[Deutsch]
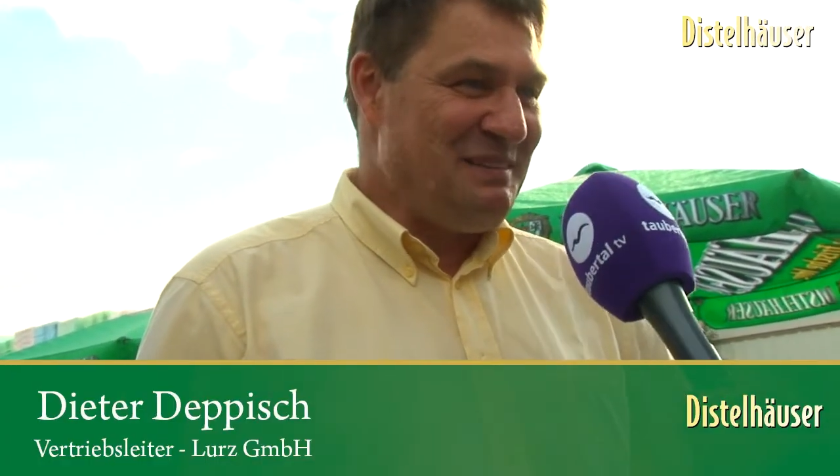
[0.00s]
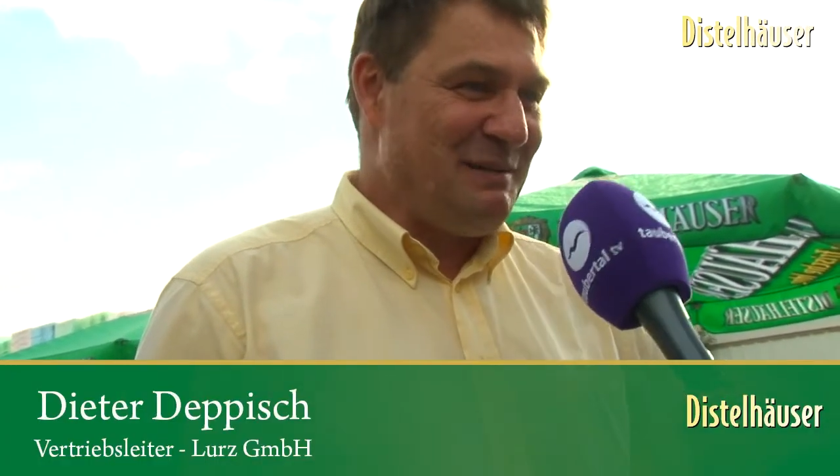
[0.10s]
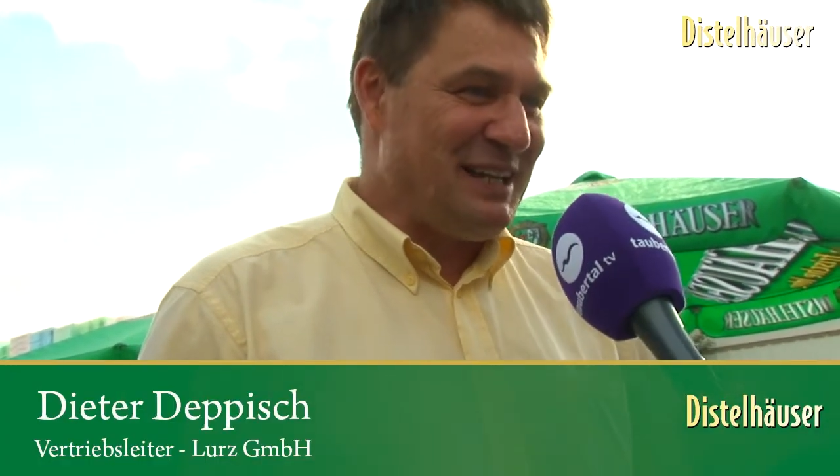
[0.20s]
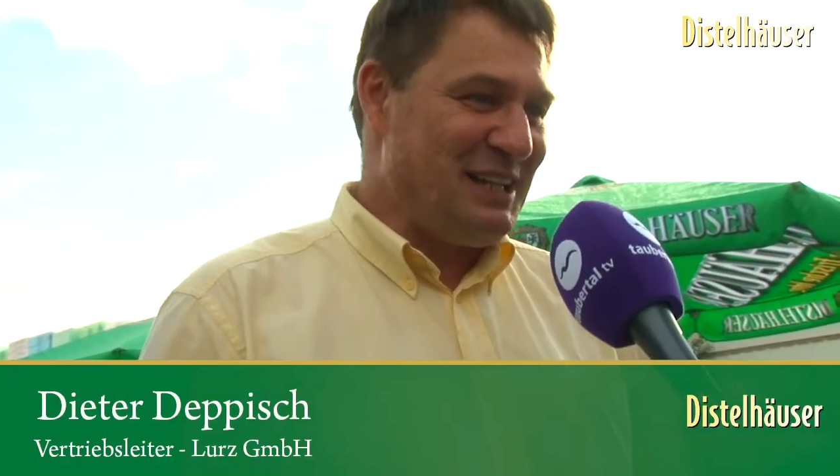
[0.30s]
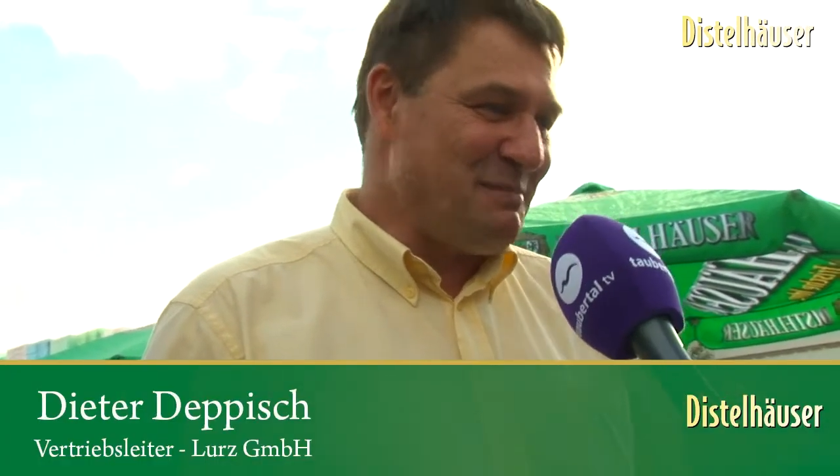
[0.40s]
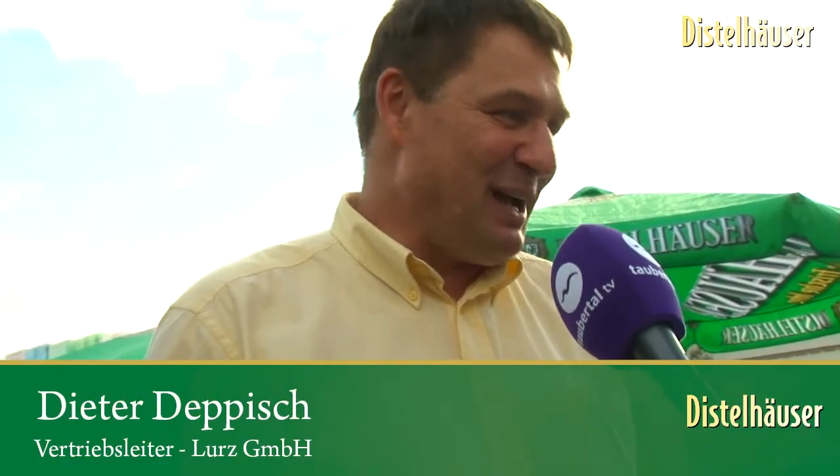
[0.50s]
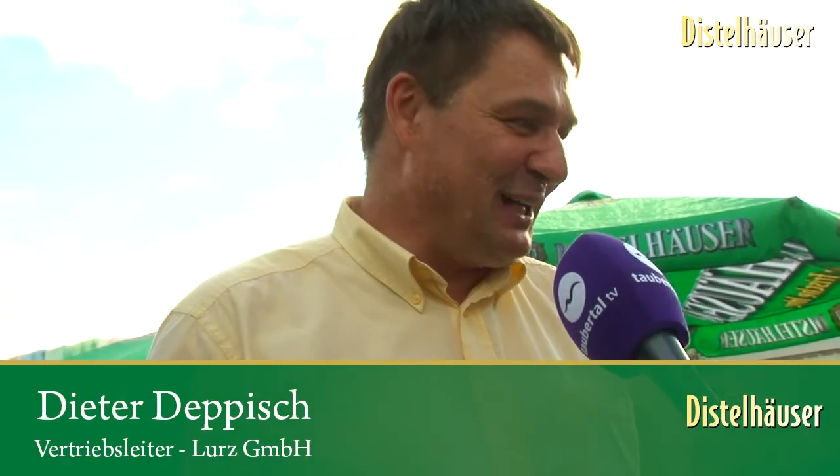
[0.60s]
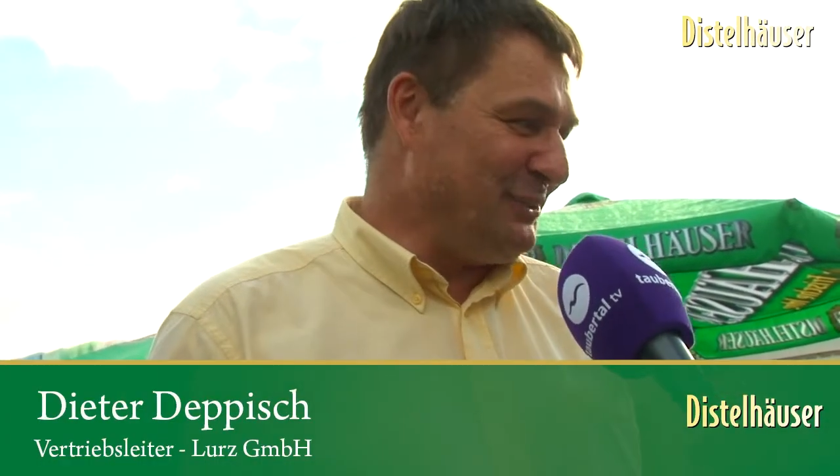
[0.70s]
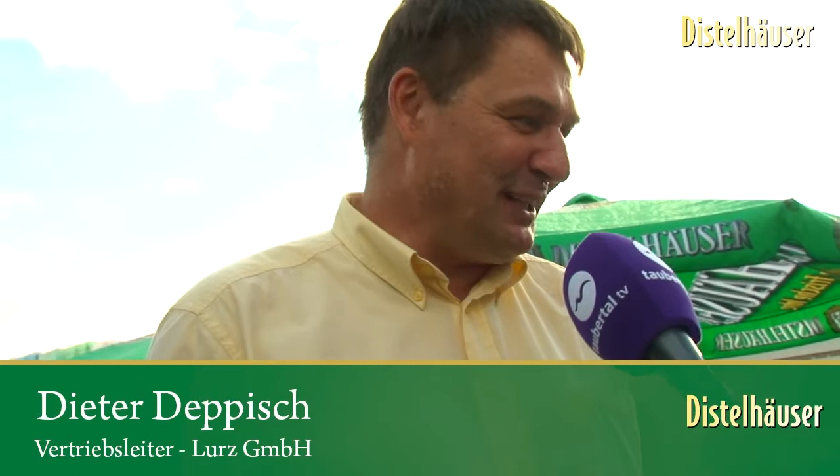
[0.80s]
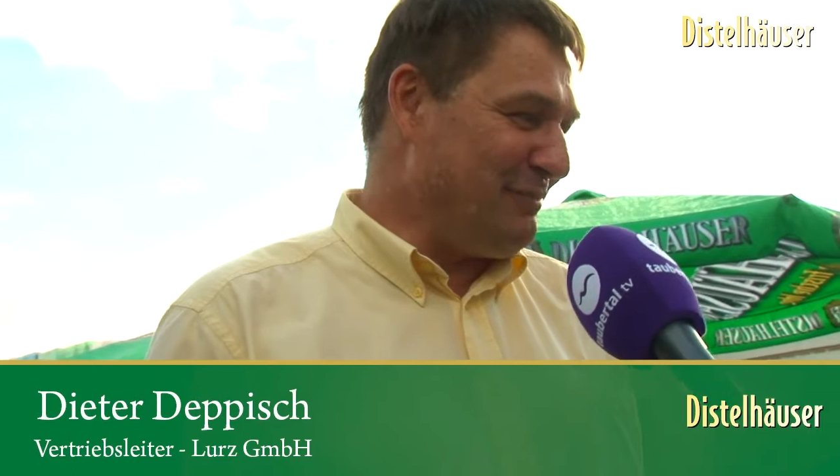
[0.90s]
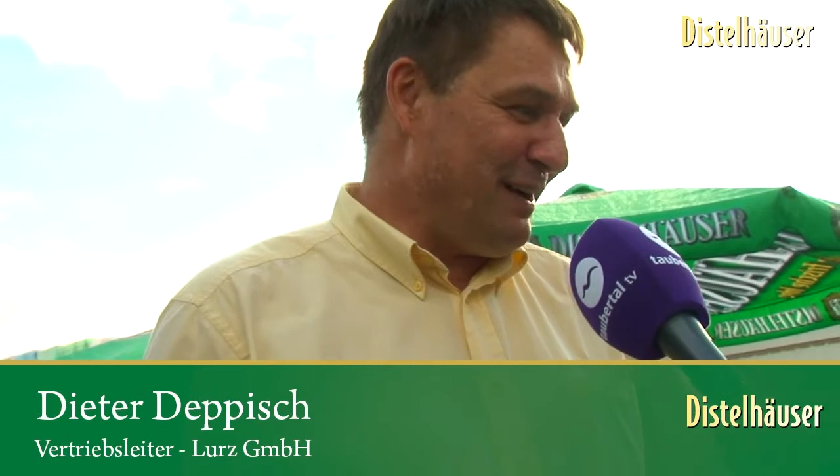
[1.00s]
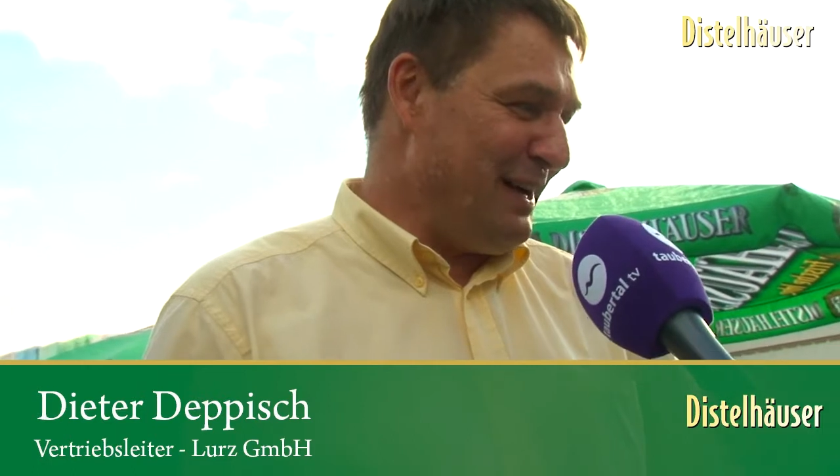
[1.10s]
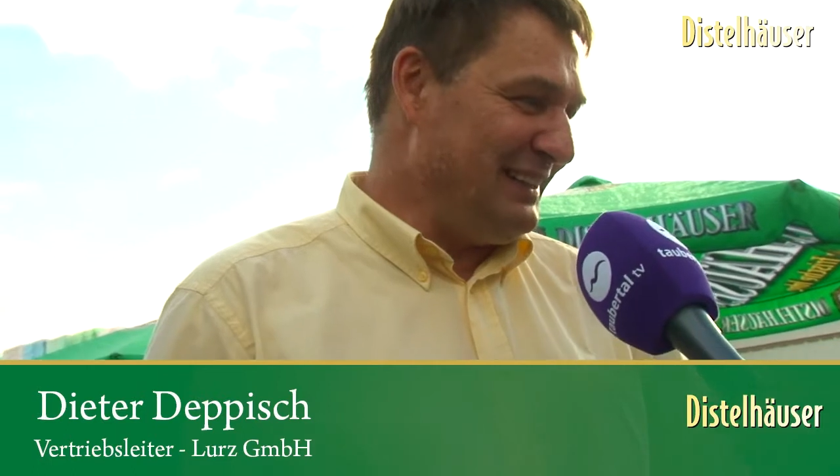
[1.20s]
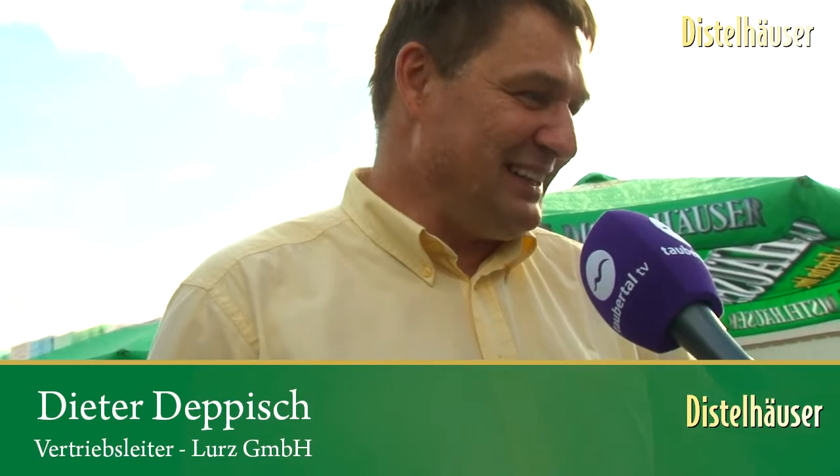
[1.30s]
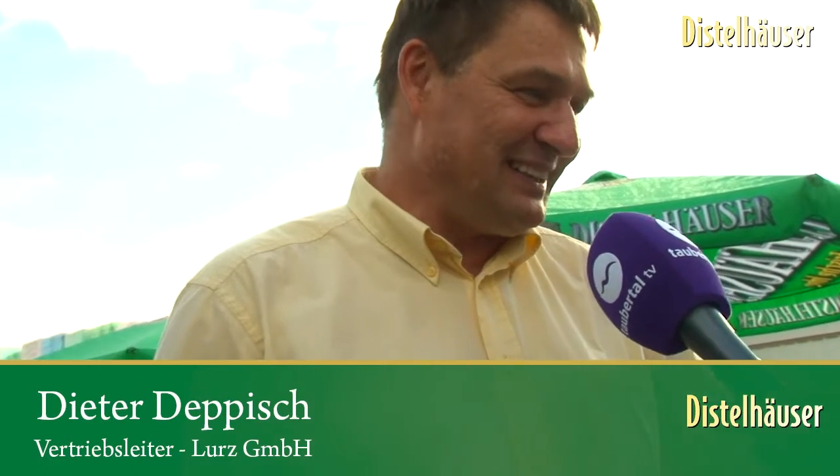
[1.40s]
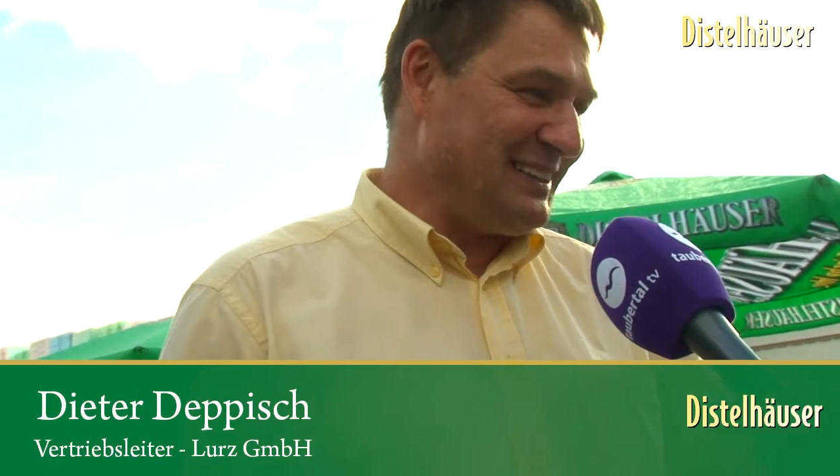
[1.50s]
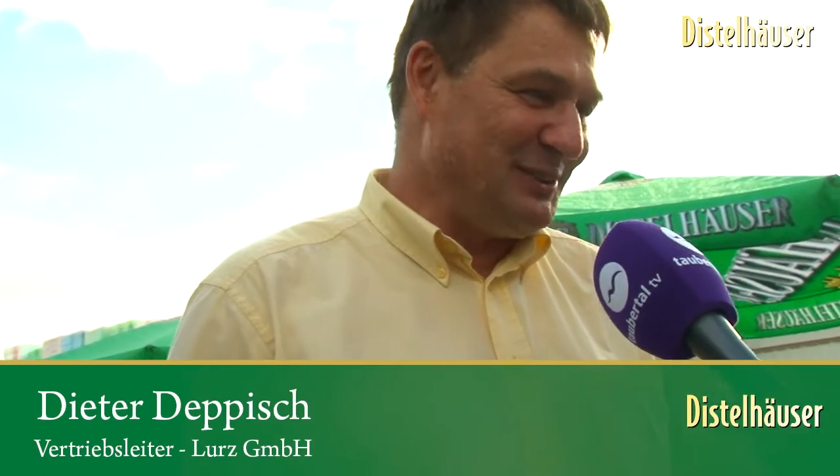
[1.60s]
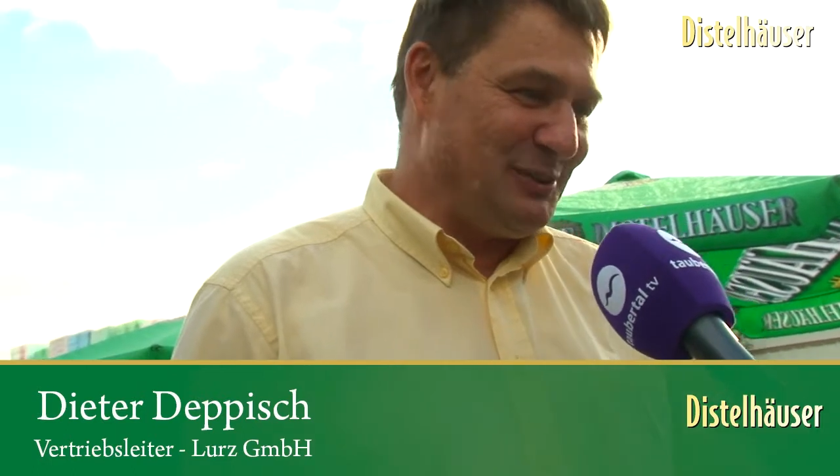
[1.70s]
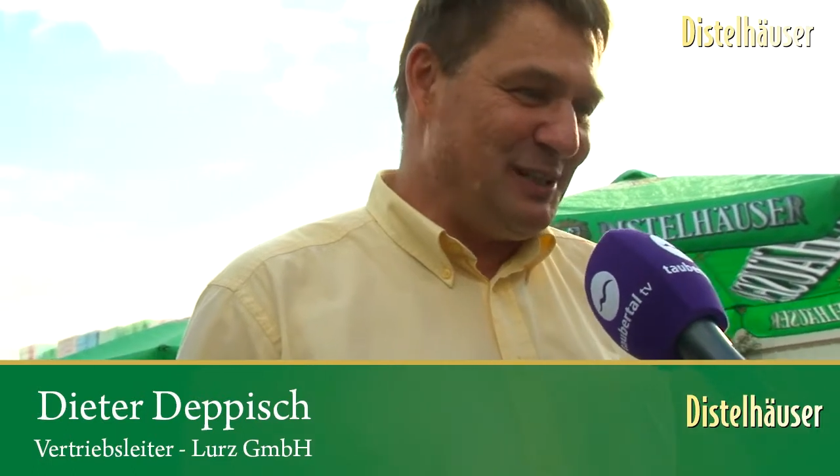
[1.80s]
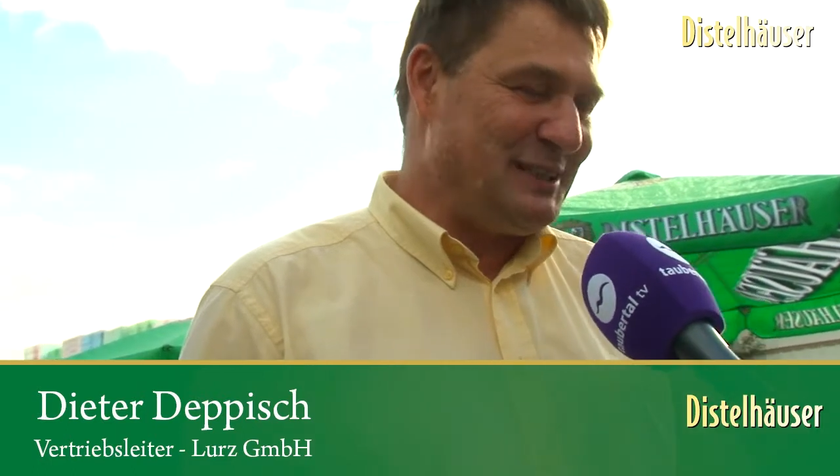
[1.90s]
Wir haben es aus dem Radio erfahren, dass ihr so
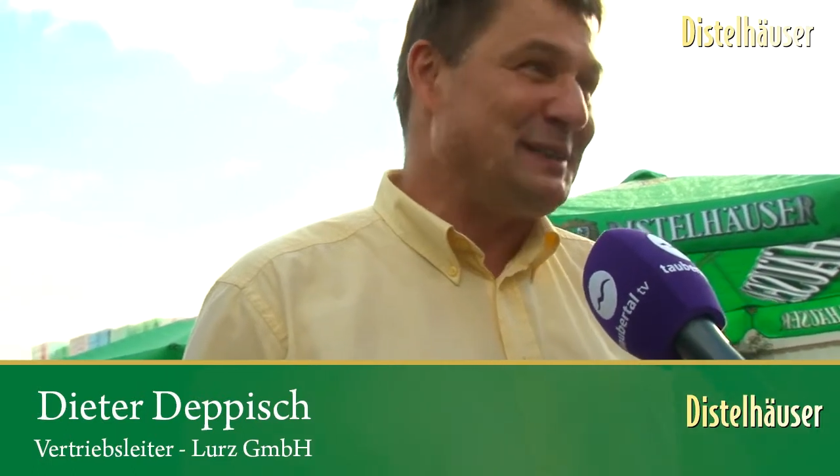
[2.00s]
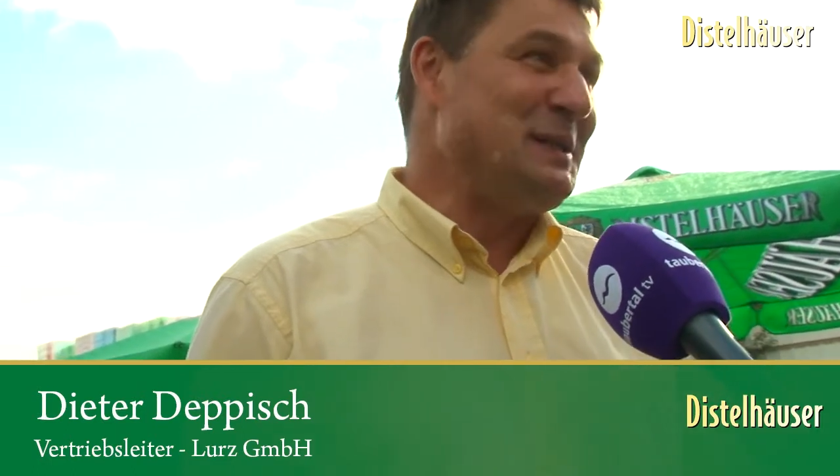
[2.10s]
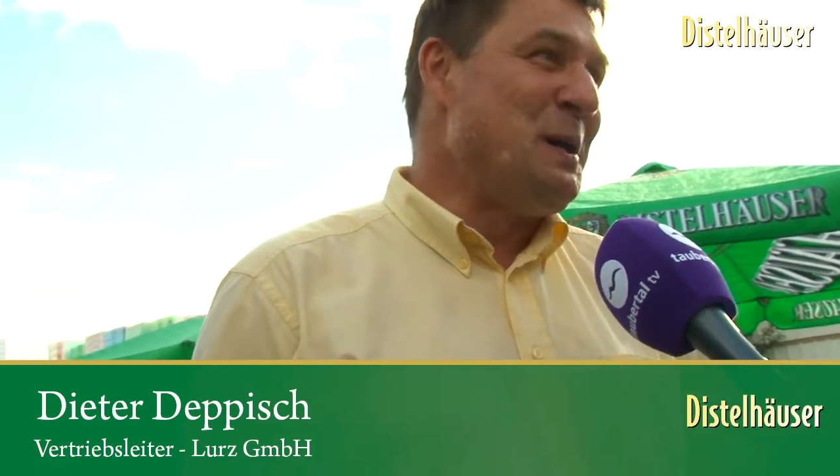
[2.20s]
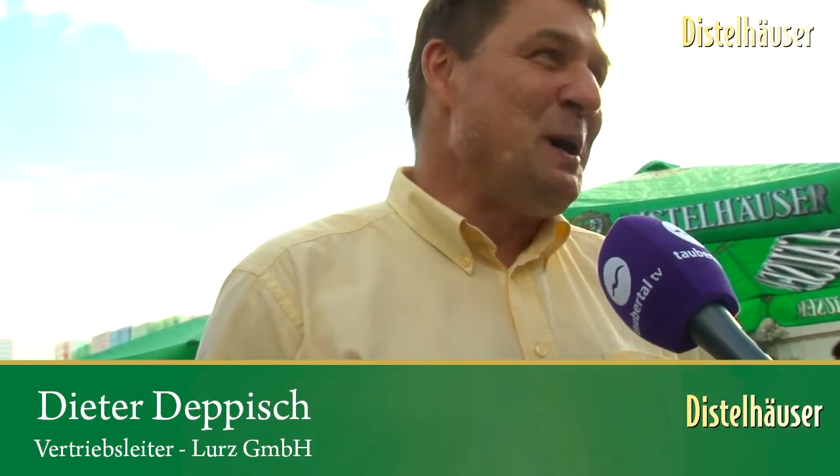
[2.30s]
ein tolles